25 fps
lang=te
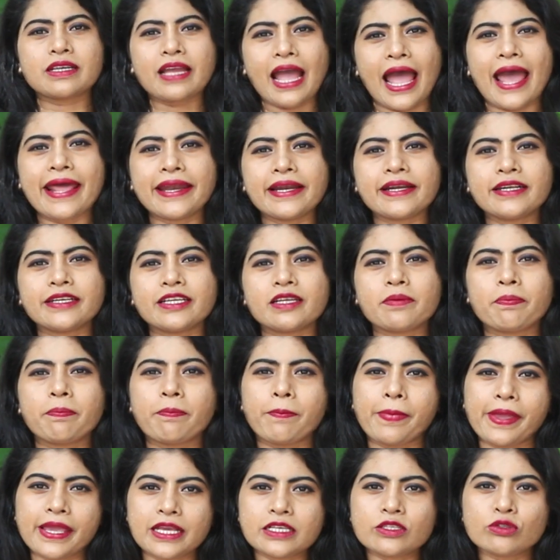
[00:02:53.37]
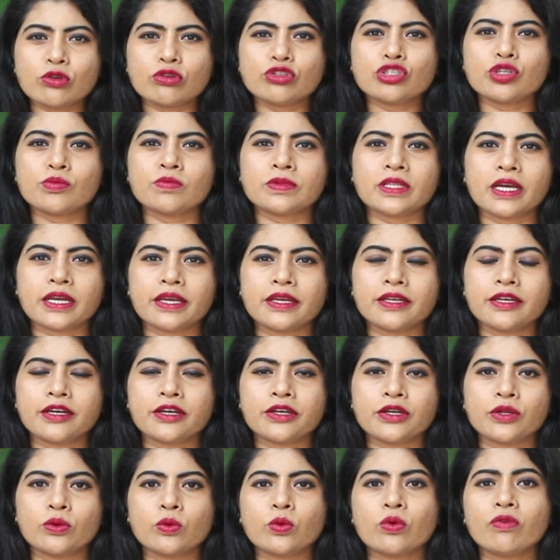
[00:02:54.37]
క్యారెక్టర్ పేస్ కొంచెం
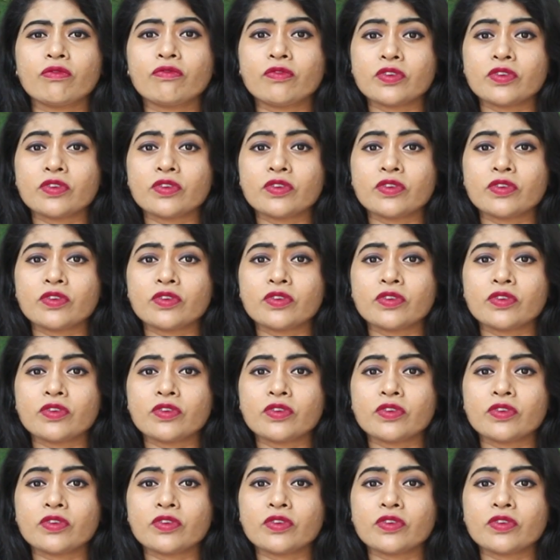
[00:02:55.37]
తగ్గినట్టు